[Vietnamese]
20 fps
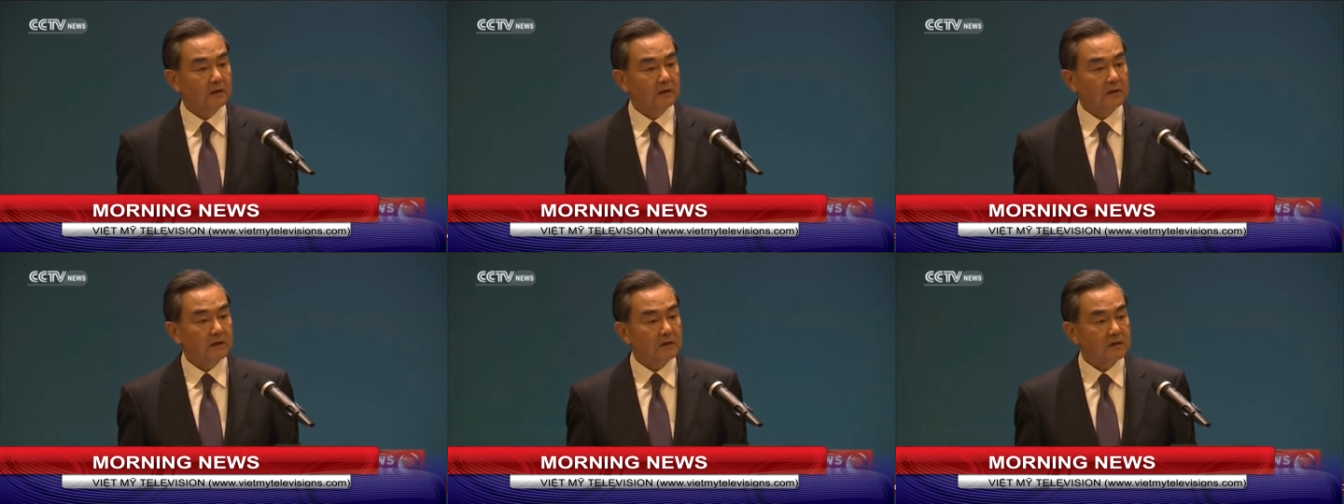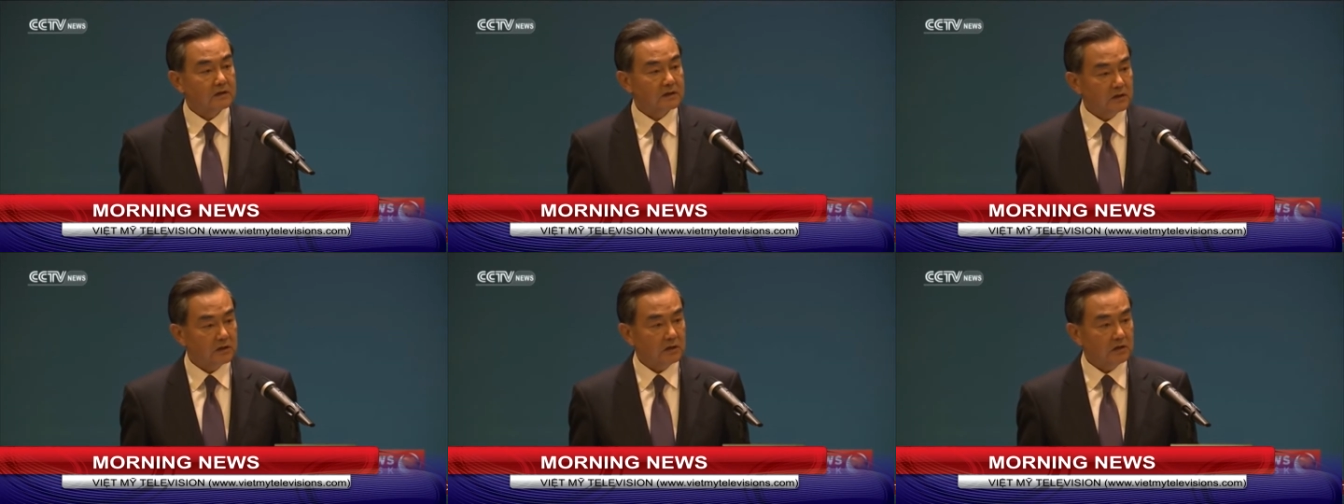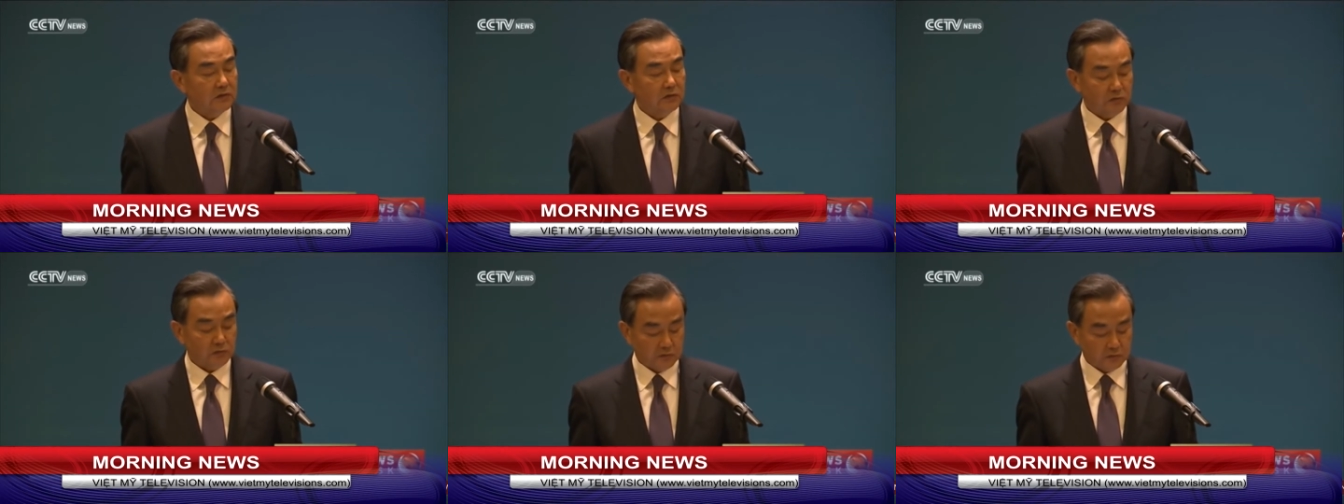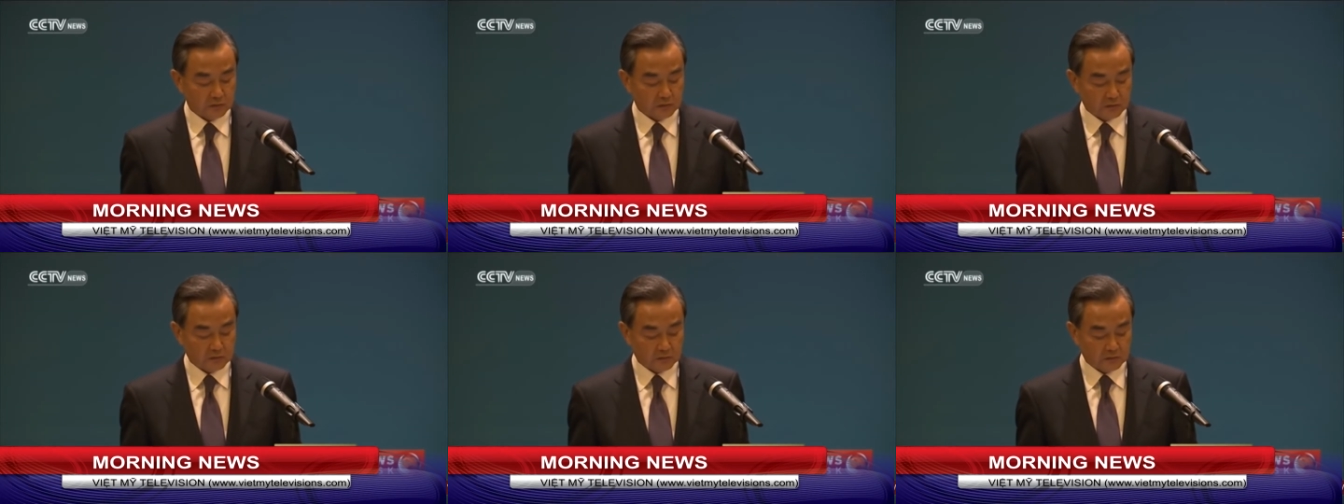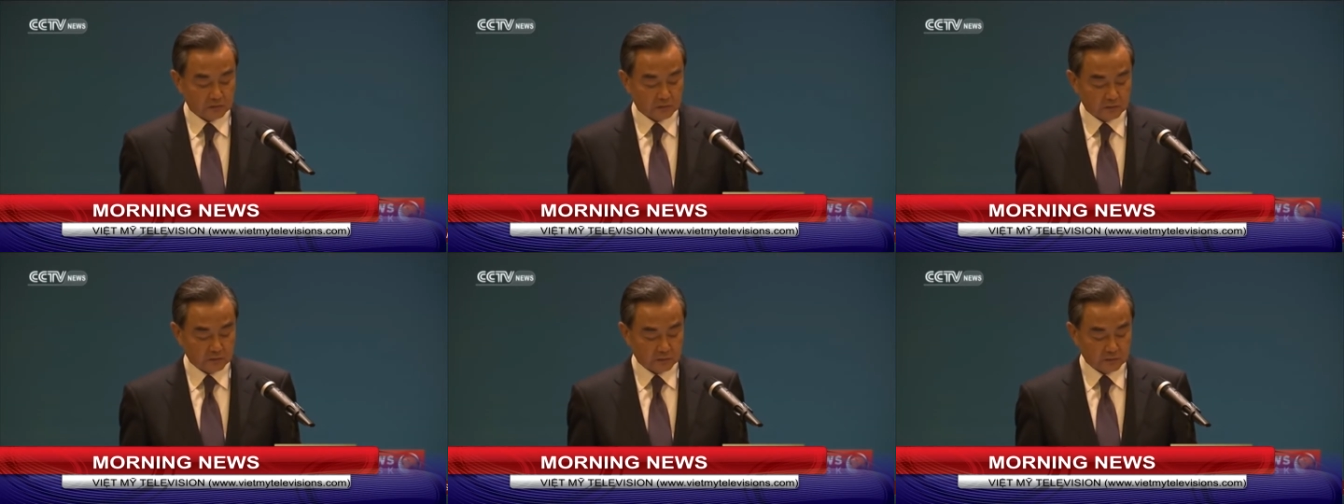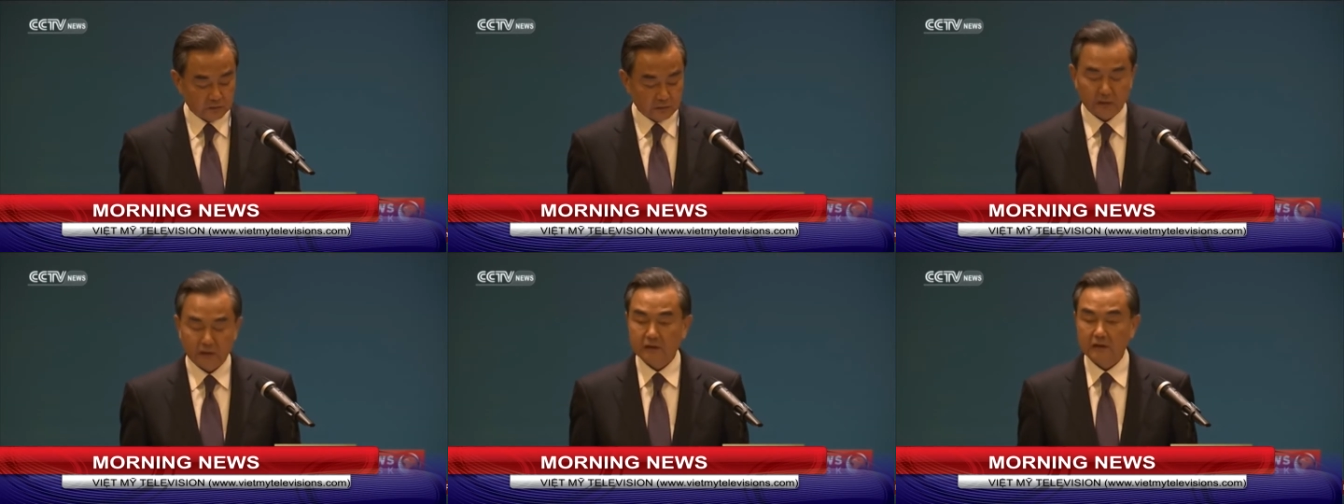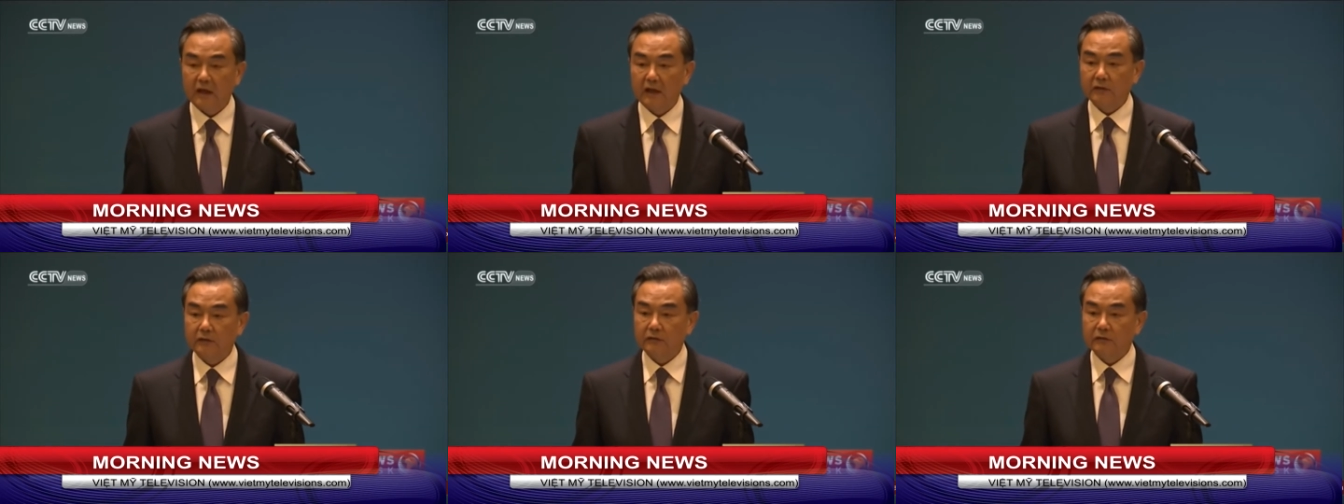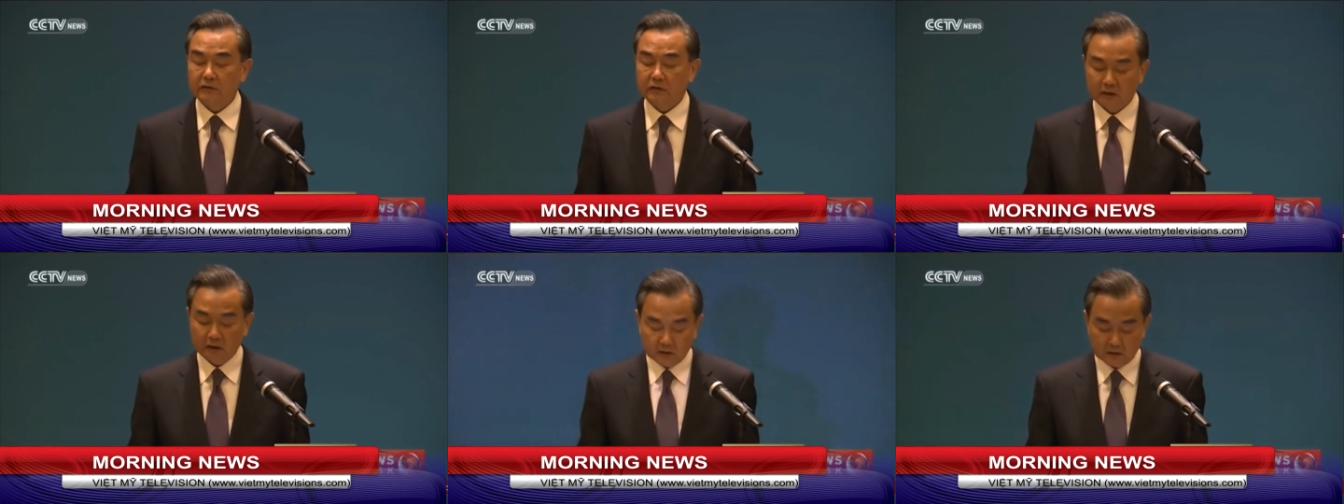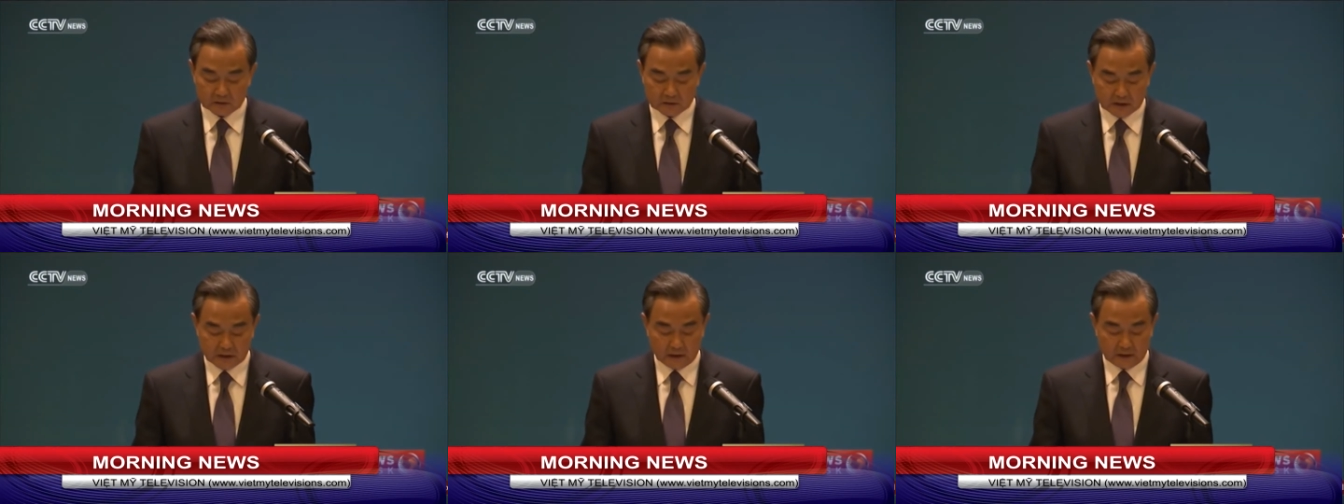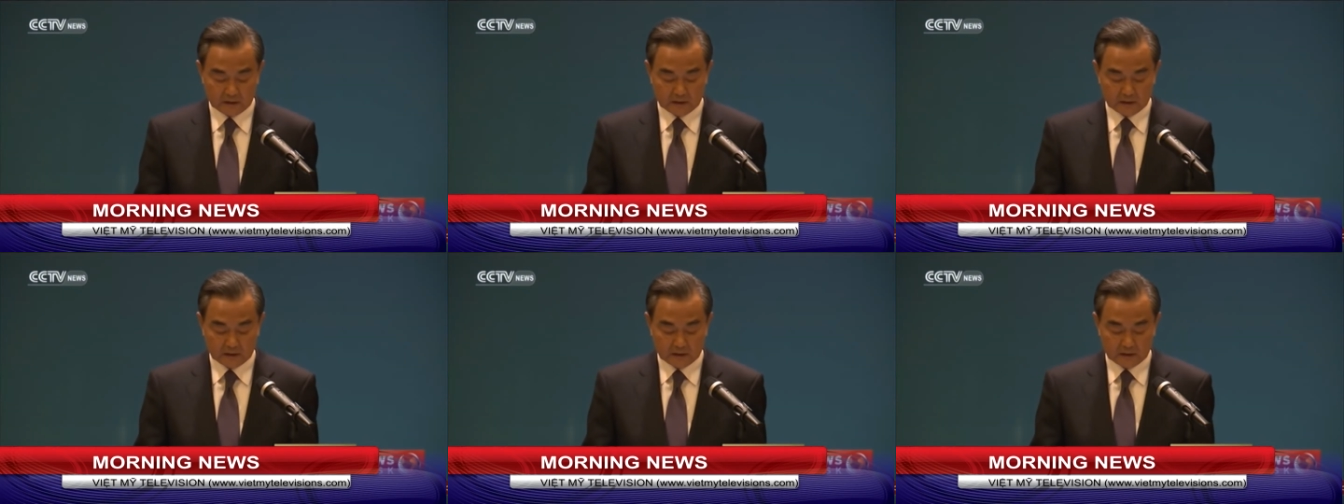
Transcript: cũng là ám chỉ về các hoạt động cải tạo đất đá